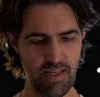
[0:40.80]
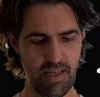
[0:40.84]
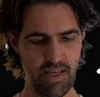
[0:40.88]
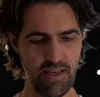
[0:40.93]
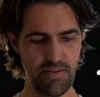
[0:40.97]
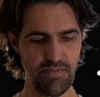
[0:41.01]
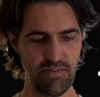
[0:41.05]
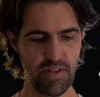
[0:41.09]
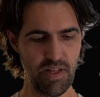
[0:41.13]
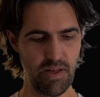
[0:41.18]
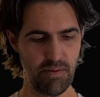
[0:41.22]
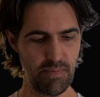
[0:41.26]

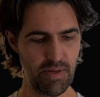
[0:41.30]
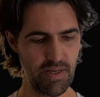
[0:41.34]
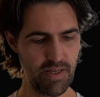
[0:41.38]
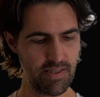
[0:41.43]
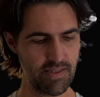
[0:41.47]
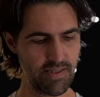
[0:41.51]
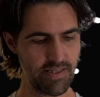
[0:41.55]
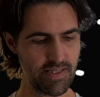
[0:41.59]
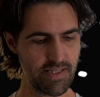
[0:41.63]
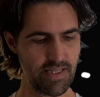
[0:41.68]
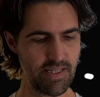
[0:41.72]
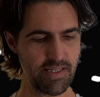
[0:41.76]
Évidemment,
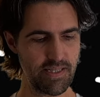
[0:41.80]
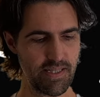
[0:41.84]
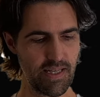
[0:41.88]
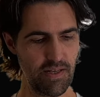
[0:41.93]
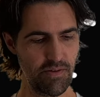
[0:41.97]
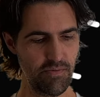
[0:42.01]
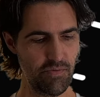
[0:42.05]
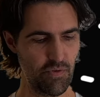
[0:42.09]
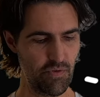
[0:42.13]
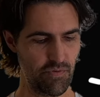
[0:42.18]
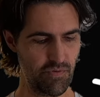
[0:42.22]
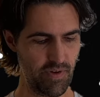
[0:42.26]
c'est ce qu'il
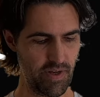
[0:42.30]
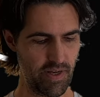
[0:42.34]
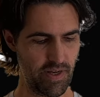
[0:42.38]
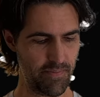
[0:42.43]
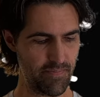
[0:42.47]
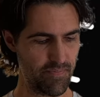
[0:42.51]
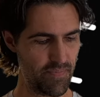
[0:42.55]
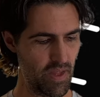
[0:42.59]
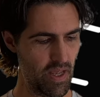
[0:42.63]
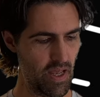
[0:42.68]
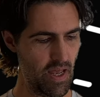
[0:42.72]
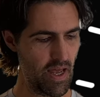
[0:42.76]
faut faire.
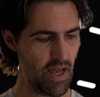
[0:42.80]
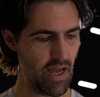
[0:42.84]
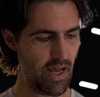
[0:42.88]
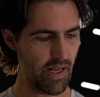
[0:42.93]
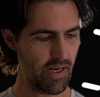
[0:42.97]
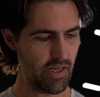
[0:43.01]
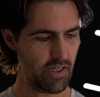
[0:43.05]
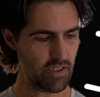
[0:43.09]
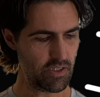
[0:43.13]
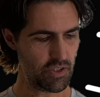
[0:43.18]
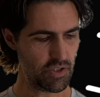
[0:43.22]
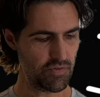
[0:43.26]

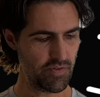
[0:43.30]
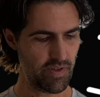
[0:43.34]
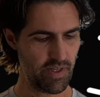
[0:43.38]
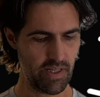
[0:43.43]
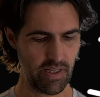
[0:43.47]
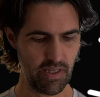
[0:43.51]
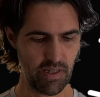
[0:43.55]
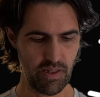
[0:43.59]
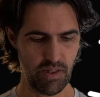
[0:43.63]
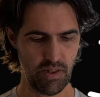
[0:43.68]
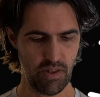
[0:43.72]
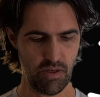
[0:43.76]
Alors, je vais
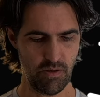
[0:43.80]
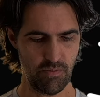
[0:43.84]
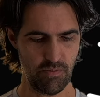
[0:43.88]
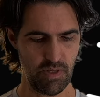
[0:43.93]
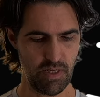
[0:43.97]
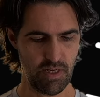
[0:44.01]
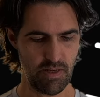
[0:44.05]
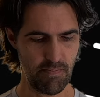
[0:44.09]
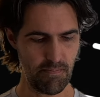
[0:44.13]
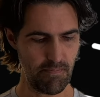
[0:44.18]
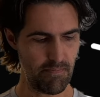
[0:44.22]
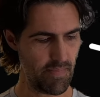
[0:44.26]

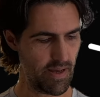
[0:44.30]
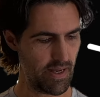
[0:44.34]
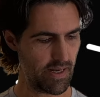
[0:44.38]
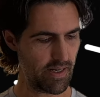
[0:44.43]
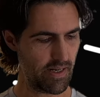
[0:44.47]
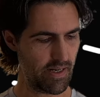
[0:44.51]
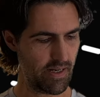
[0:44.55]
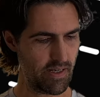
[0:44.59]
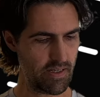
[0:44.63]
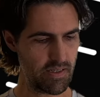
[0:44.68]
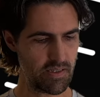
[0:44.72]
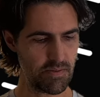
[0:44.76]
nommer ma
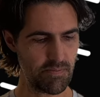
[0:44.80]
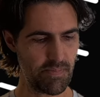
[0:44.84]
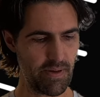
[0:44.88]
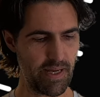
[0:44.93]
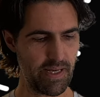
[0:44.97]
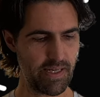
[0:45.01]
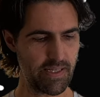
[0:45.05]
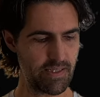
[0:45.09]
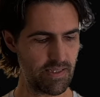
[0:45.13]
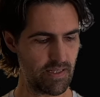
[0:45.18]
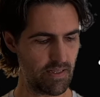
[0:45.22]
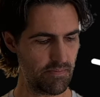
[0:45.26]
classe. Par
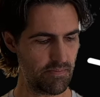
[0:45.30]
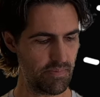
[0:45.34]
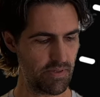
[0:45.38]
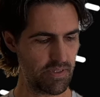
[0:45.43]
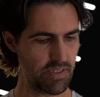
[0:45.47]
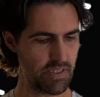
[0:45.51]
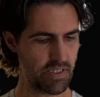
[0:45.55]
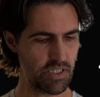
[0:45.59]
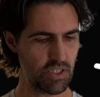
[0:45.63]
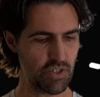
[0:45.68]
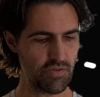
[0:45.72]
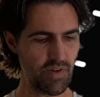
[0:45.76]
exemple,
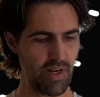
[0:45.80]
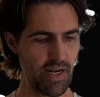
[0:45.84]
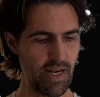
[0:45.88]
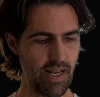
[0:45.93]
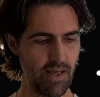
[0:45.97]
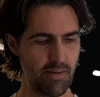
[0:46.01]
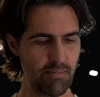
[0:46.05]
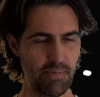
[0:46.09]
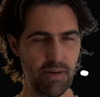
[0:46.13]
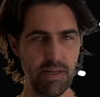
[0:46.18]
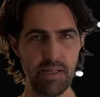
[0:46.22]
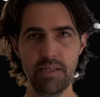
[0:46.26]
ici, je vais
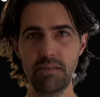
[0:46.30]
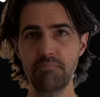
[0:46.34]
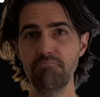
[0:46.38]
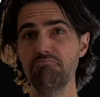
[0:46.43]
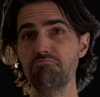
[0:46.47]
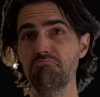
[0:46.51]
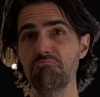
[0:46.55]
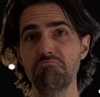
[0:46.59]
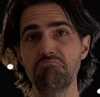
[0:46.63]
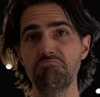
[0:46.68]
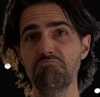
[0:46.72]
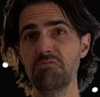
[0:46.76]
l'appeler
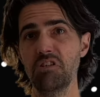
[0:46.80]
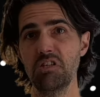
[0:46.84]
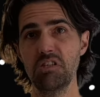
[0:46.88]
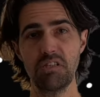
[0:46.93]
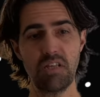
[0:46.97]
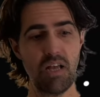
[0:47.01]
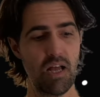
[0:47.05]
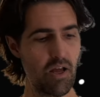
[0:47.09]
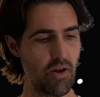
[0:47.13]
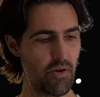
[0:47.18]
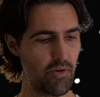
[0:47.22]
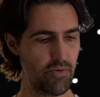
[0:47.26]

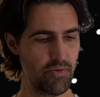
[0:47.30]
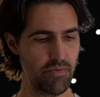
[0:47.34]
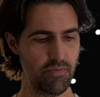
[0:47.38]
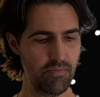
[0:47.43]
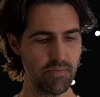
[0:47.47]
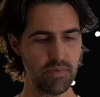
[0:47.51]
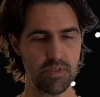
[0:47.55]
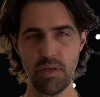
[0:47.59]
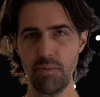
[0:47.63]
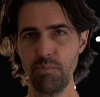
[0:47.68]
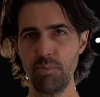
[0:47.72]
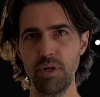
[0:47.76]
101.
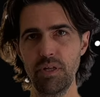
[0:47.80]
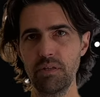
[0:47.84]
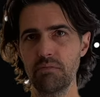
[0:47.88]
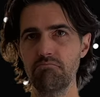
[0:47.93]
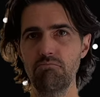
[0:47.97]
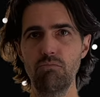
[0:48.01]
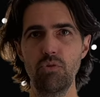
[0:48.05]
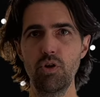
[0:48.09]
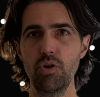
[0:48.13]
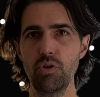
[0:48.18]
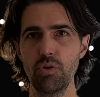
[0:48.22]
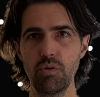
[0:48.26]
Ça peut être
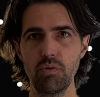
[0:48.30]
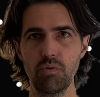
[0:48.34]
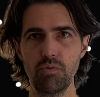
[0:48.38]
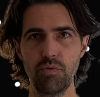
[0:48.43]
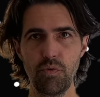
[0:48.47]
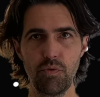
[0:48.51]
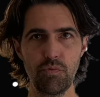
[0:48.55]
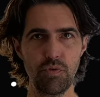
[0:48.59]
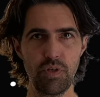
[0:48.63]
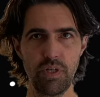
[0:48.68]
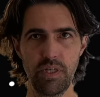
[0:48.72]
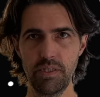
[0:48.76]
le nom que
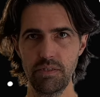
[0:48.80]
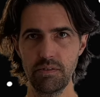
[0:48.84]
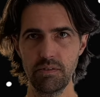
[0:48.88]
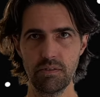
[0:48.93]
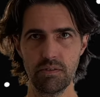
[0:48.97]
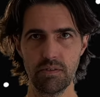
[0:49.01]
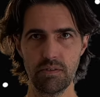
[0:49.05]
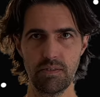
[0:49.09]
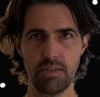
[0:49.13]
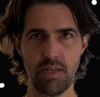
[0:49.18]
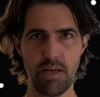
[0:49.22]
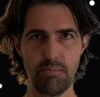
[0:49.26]
vous voulez.
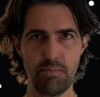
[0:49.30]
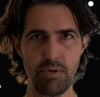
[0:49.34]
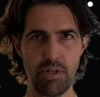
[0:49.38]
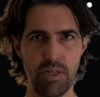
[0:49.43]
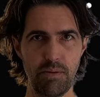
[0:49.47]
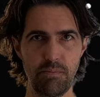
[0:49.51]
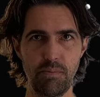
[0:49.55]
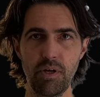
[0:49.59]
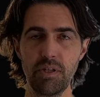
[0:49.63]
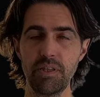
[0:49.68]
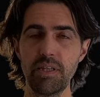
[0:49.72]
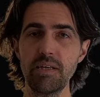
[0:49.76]
Ça n'a pas
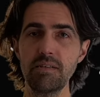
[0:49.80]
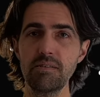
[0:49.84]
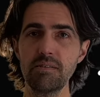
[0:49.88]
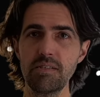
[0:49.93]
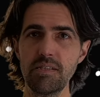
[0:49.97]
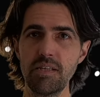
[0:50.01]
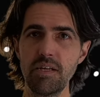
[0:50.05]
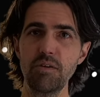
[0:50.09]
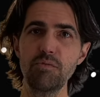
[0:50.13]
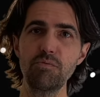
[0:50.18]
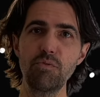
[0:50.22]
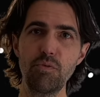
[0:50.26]
d'importance
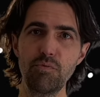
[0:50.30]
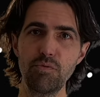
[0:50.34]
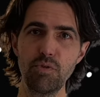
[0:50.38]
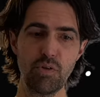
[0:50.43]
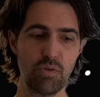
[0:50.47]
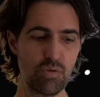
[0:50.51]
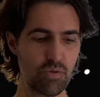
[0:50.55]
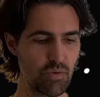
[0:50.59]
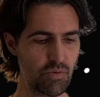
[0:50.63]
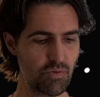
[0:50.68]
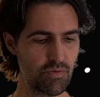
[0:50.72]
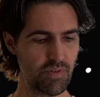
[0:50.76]
tant que vous vous
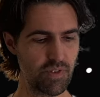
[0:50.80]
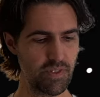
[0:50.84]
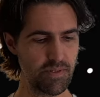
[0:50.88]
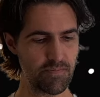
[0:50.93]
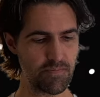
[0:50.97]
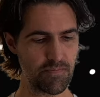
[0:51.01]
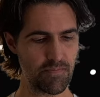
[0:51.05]
retrouvez.